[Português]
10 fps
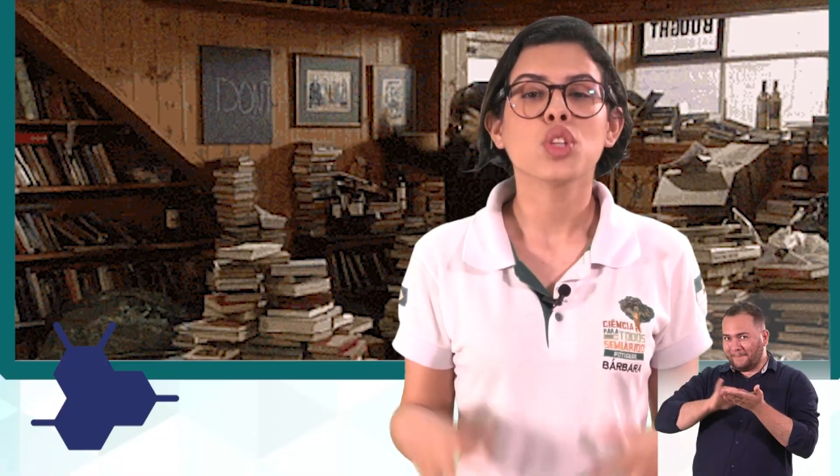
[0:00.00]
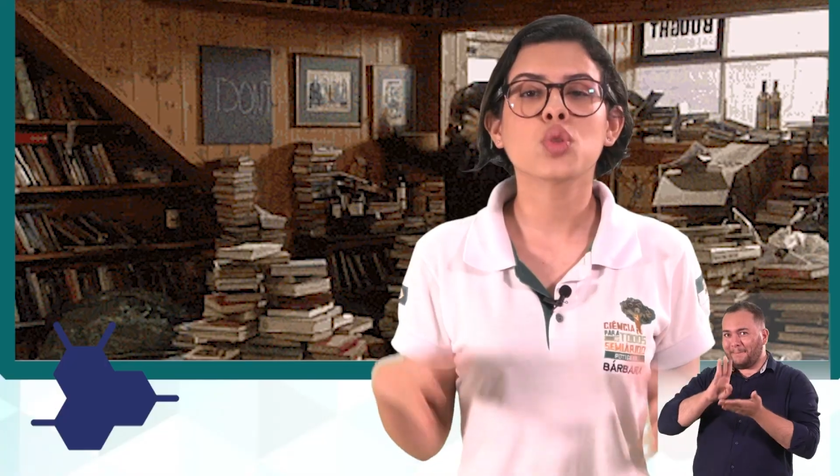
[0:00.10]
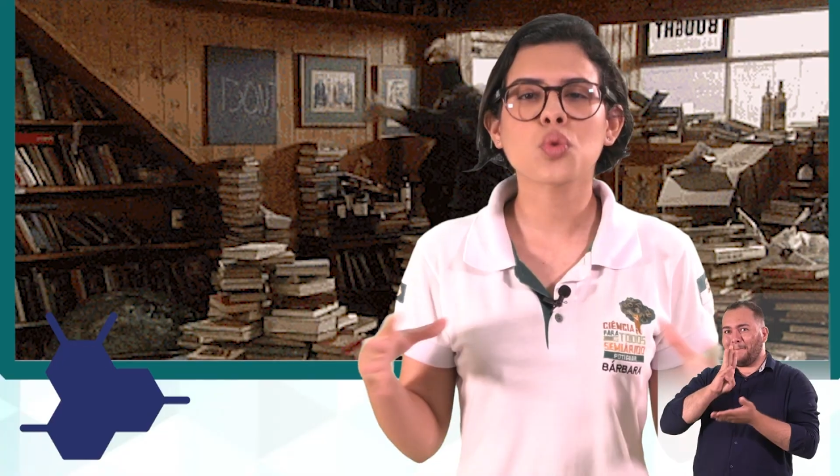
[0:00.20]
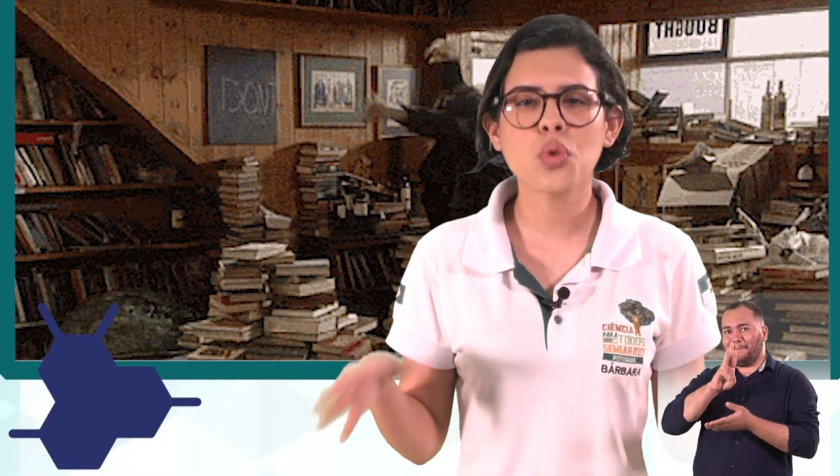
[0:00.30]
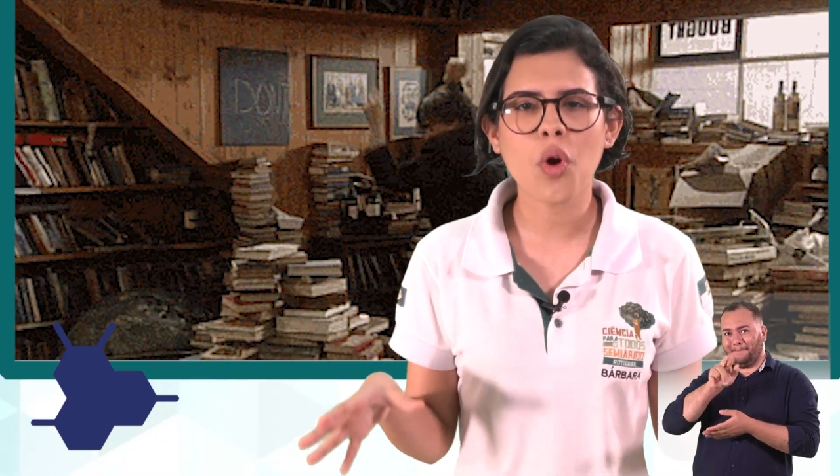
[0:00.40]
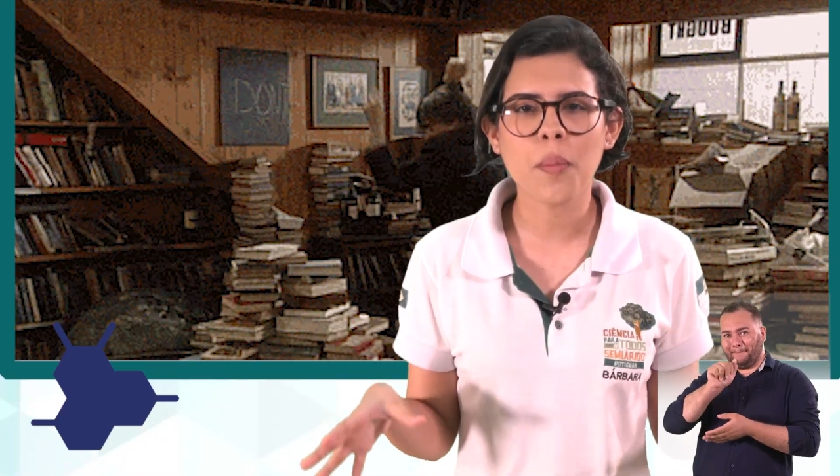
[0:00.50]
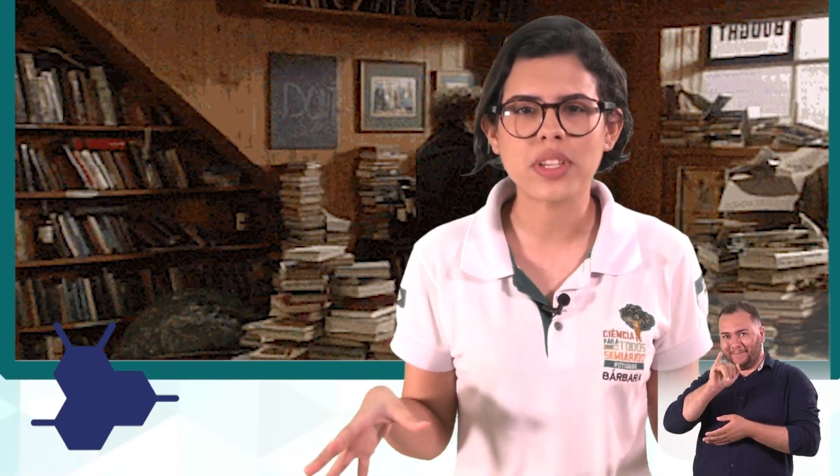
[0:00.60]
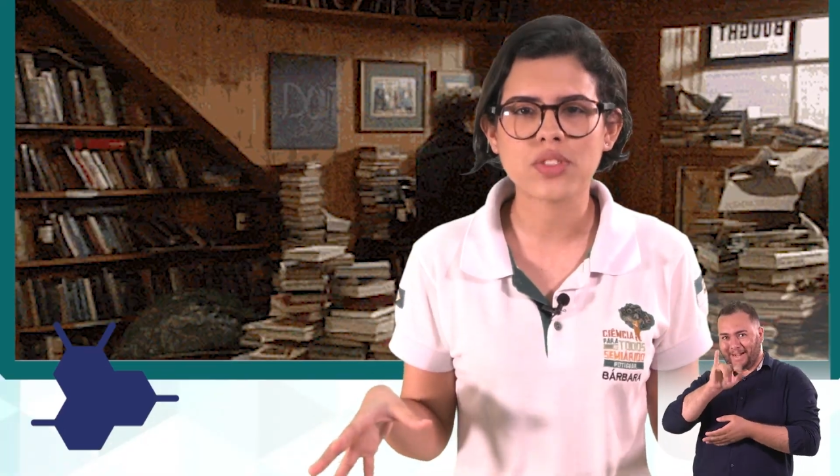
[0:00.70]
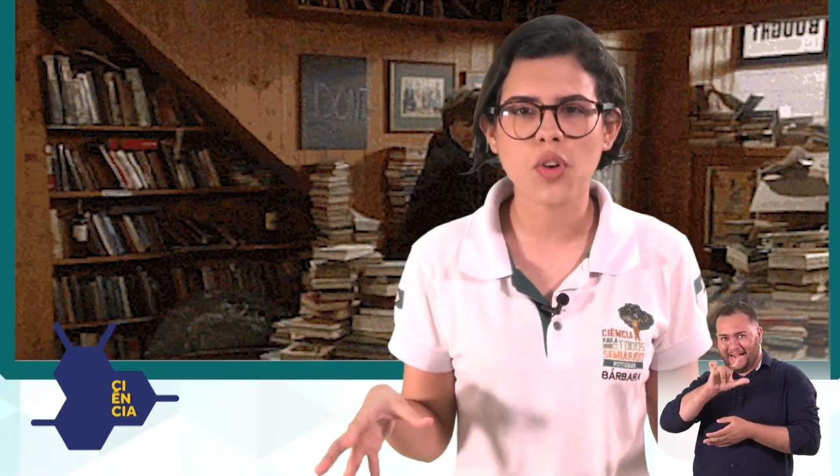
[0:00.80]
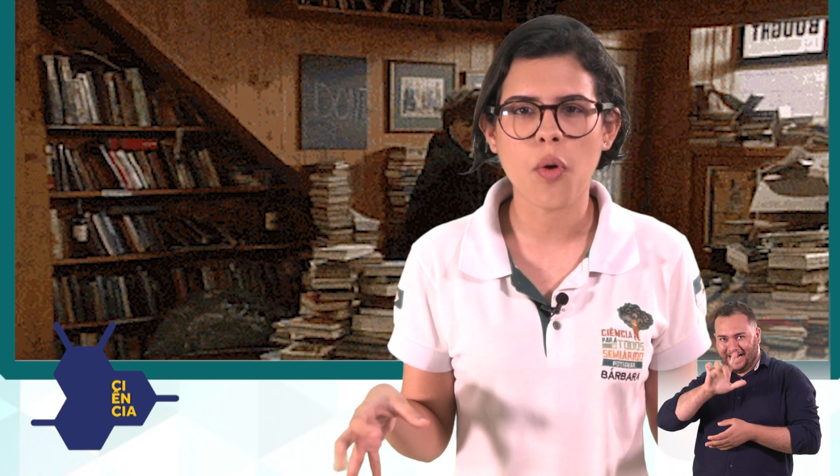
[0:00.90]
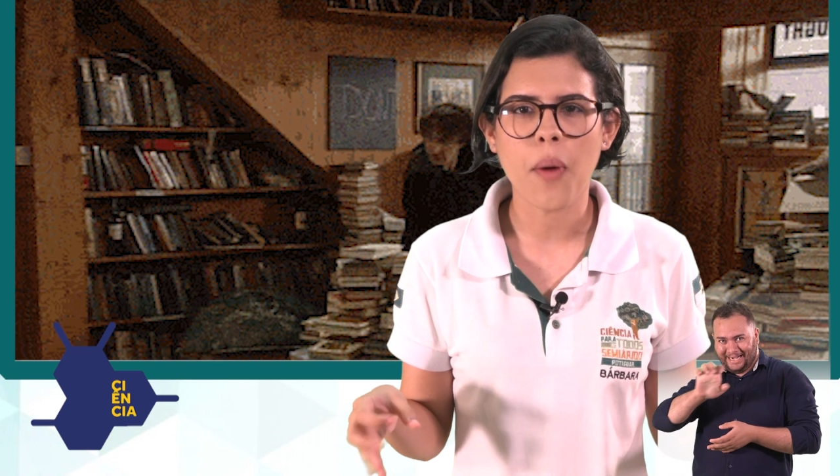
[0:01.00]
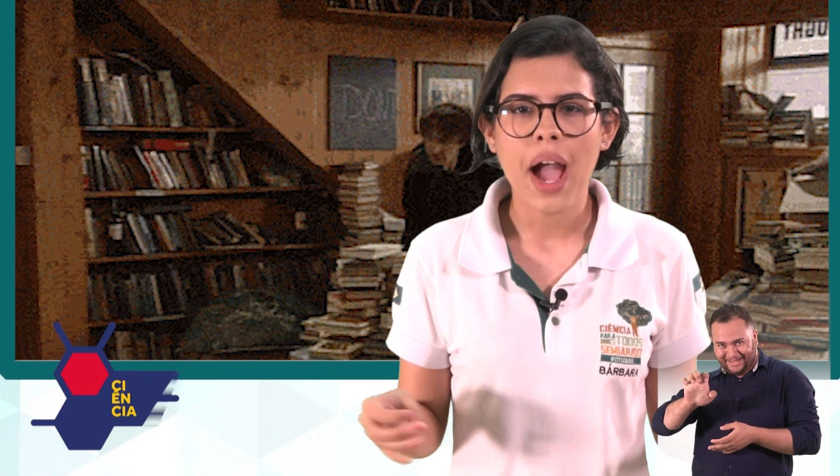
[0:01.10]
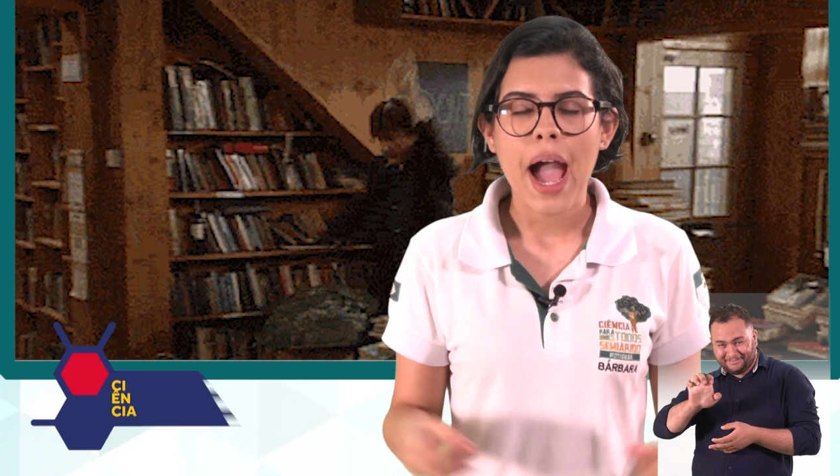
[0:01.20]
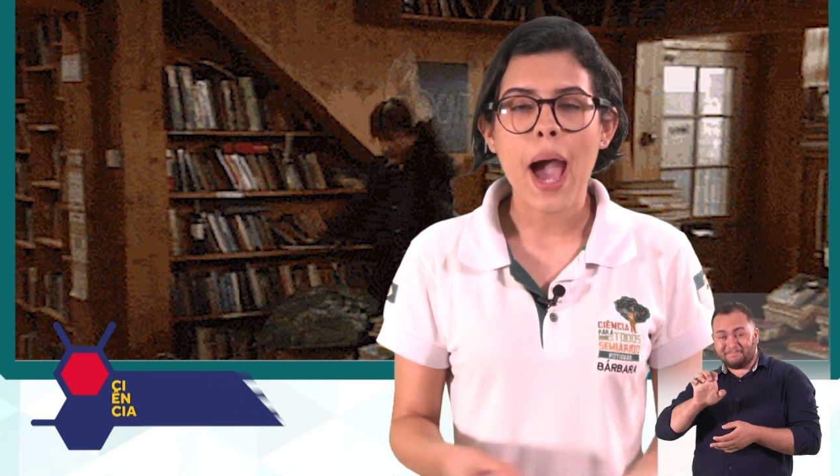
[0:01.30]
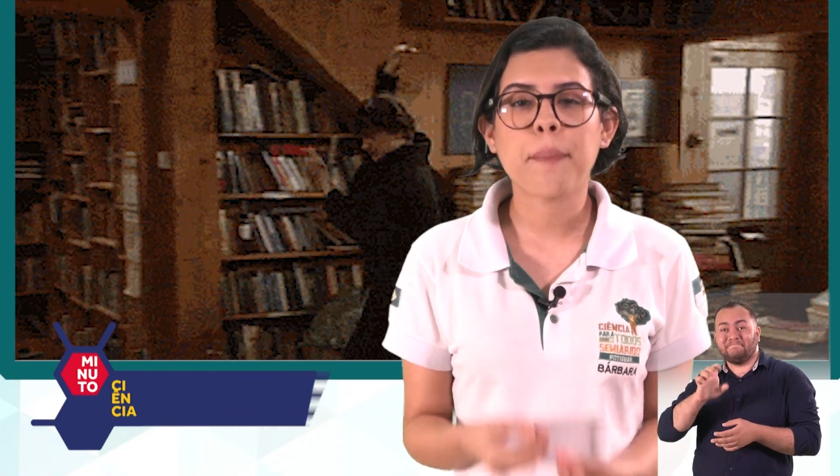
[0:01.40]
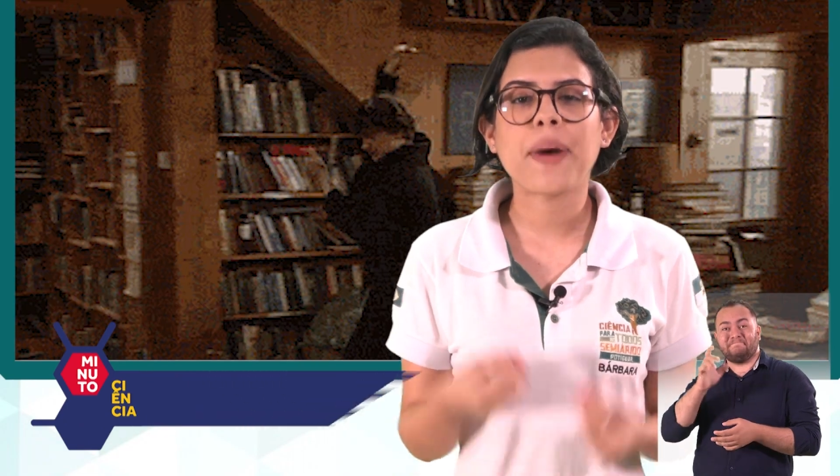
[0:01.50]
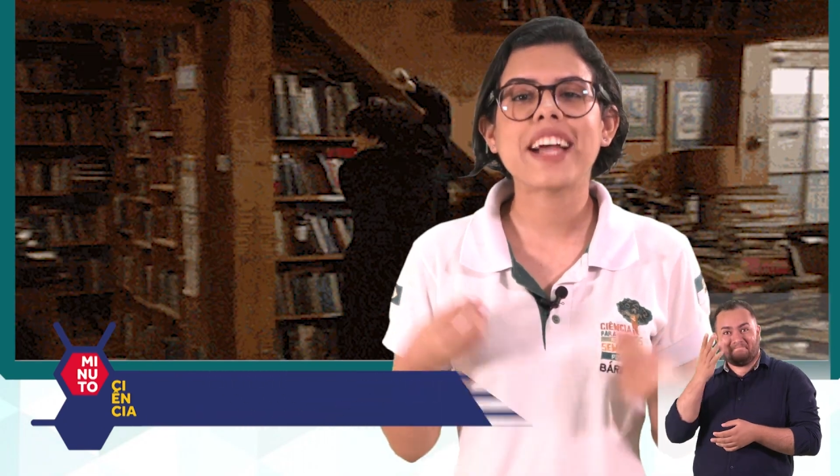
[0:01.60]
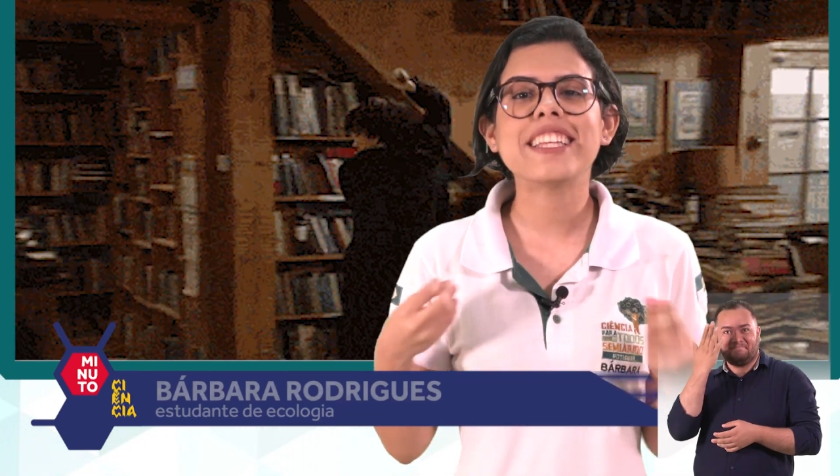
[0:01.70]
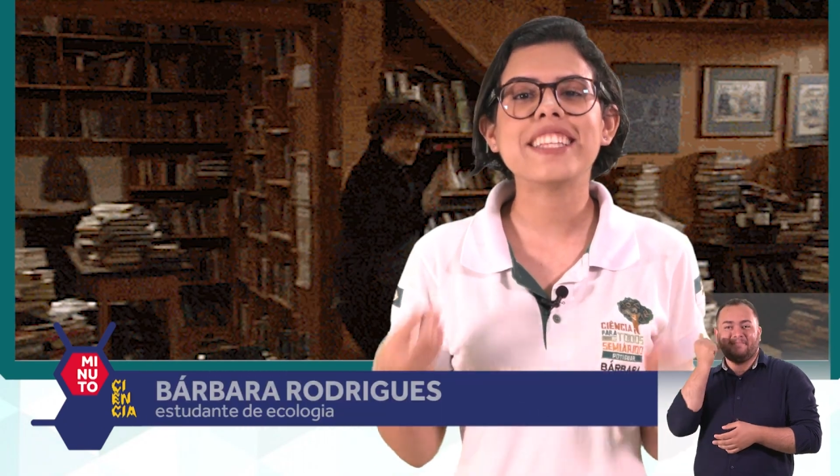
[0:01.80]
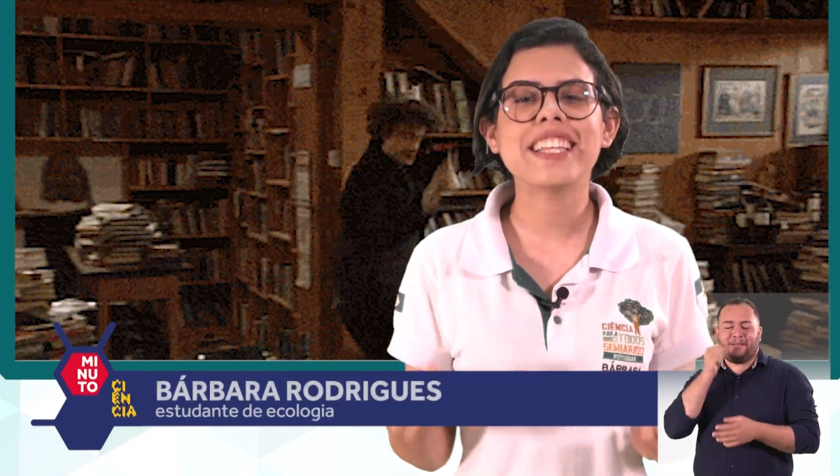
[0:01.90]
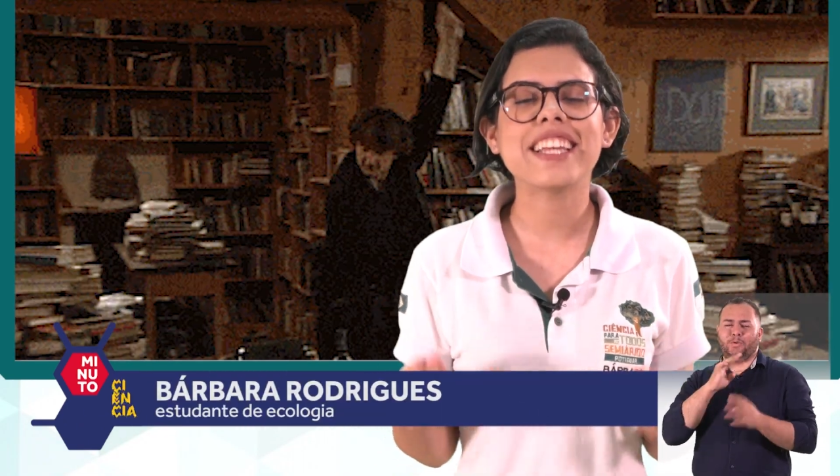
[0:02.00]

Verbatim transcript: Tudo começou a partir da